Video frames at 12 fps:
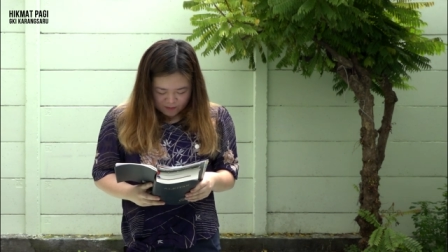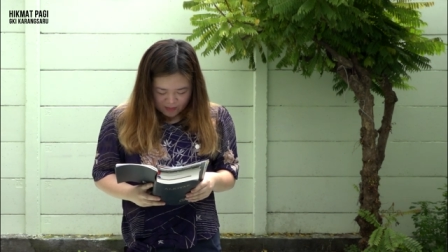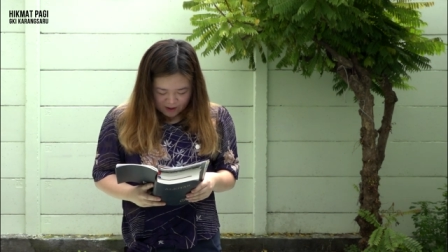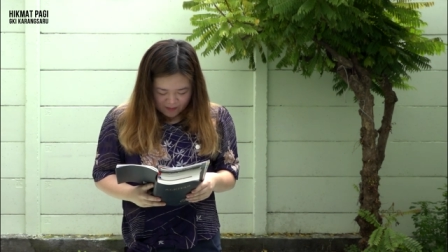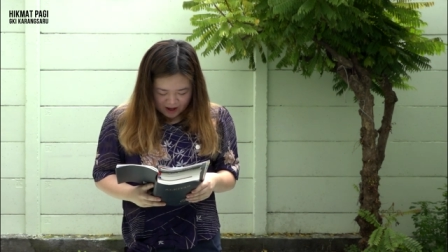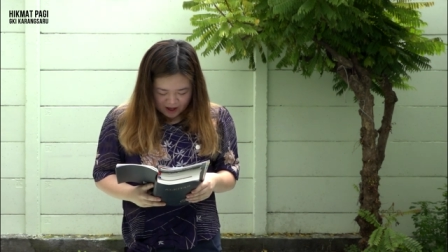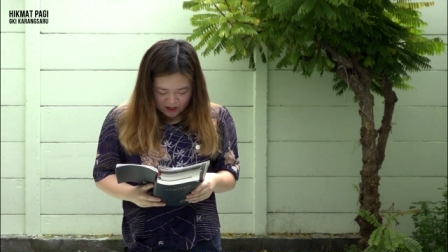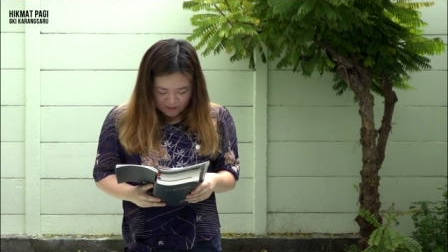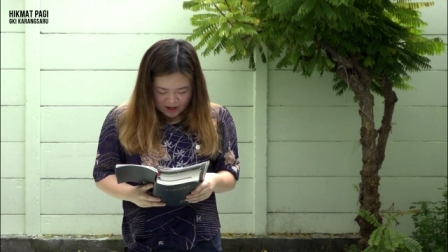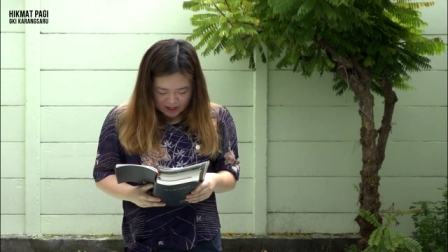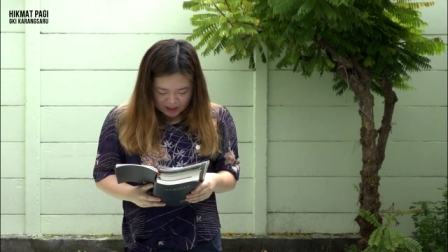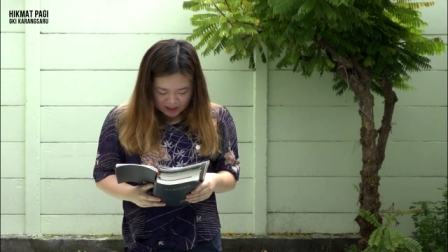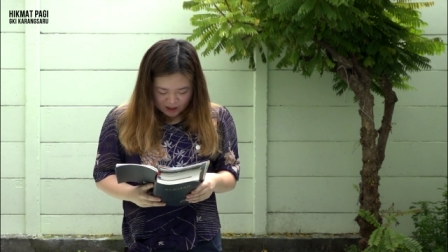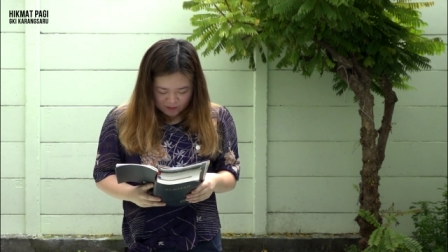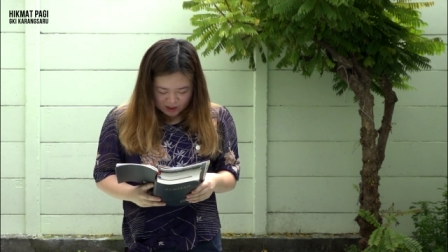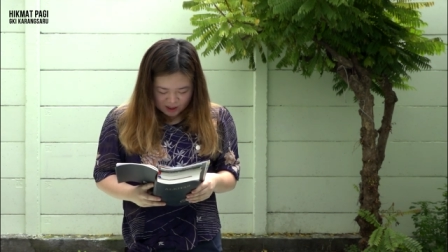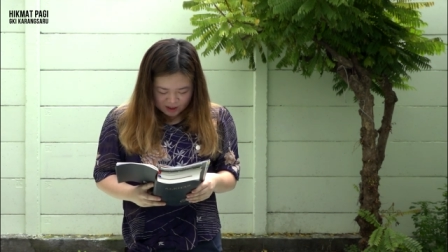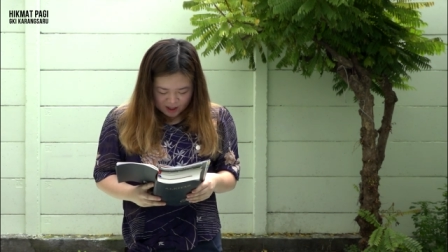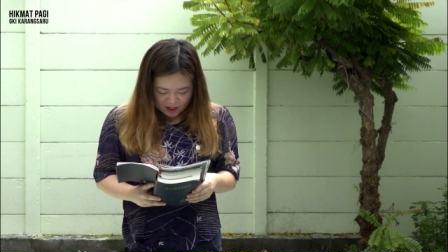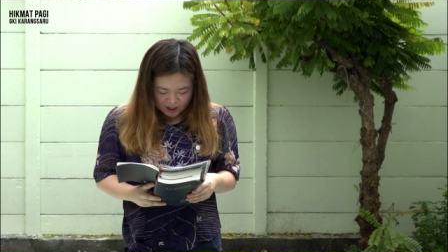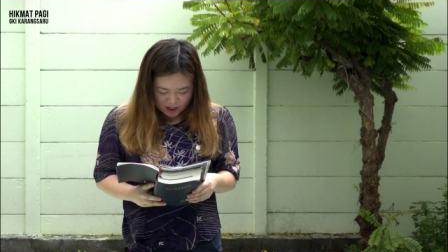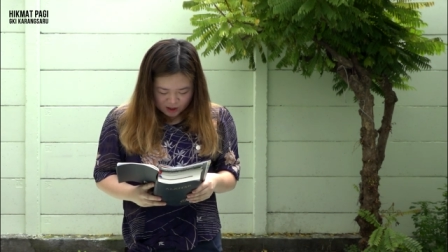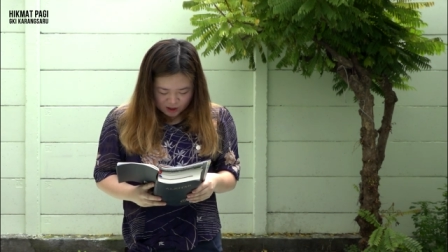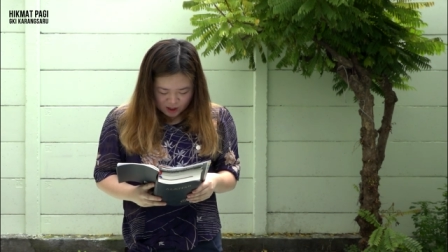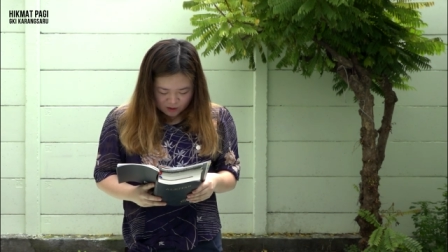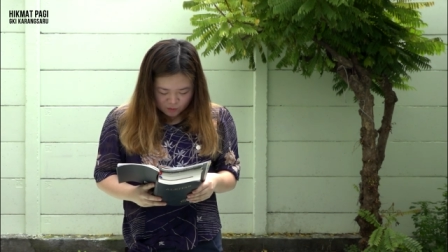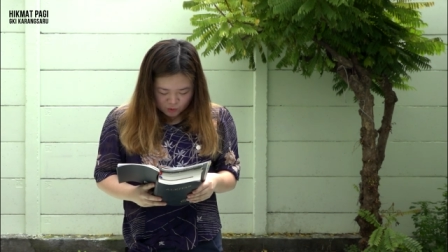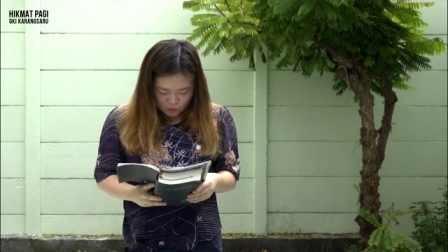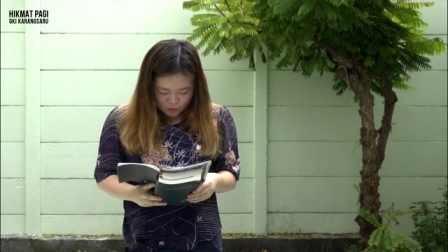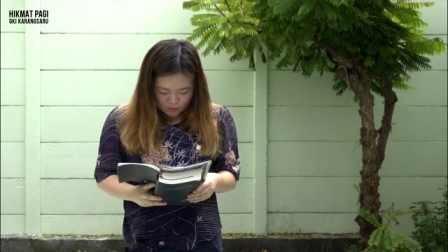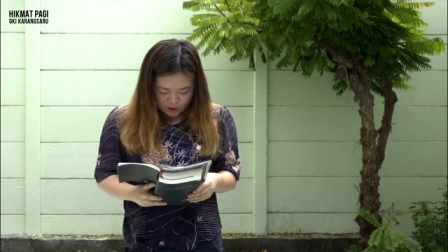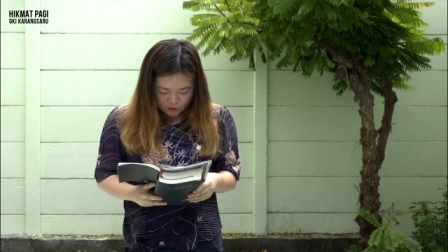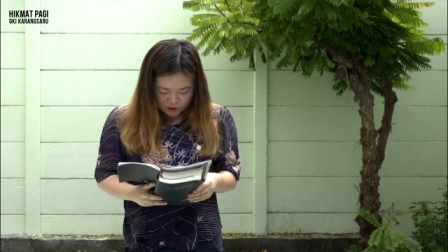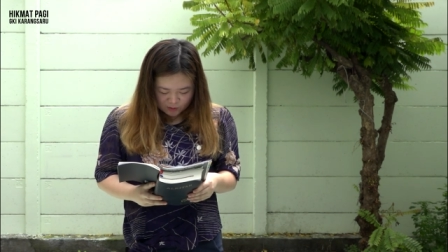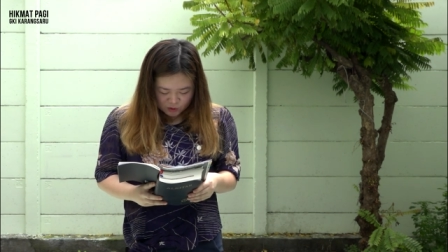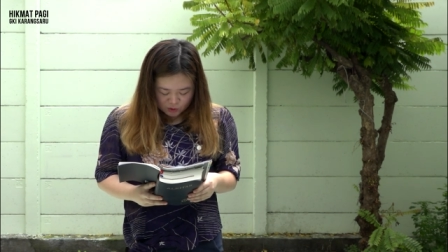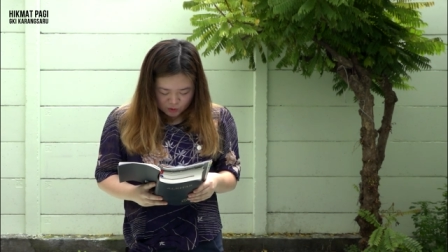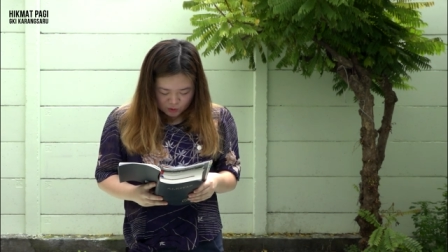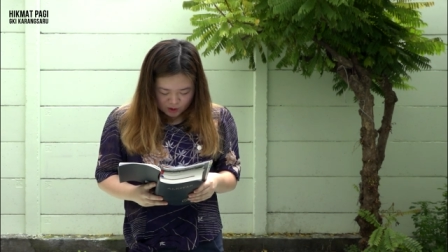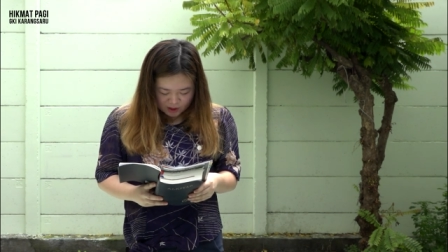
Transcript: Bapa, kembali kami datang ke hadiratmu mengucap syukur